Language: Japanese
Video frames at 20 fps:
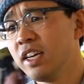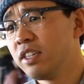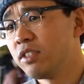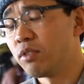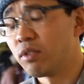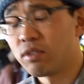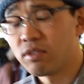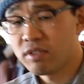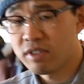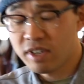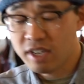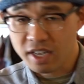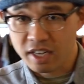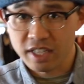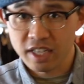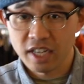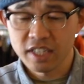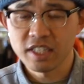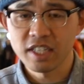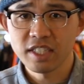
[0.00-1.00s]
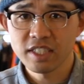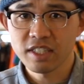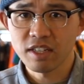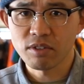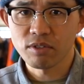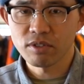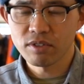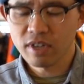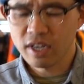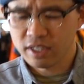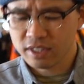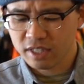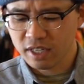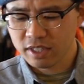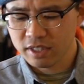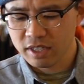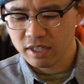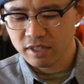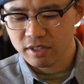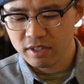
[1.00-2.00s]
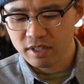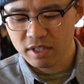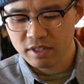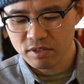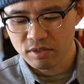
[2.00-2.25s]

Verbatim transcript: 泥の中に入ったりしたことがあったんで、